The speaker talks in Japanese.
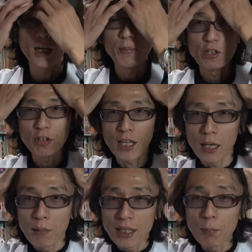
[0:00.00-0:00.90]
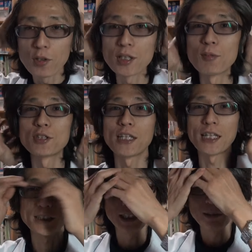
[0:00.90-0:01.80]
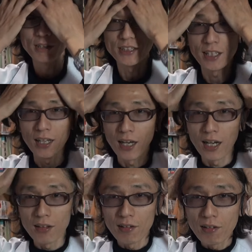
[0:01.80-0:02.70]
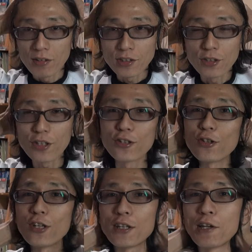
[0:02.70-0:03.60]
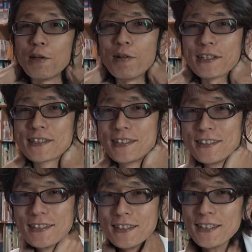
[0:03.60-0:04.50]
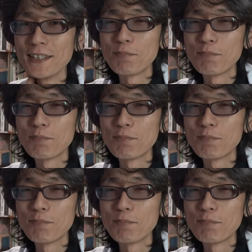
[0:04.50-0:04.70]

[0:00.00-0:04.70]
髪の毛がまたボサボサになっちゃいまして、あのー、すごいことになっております。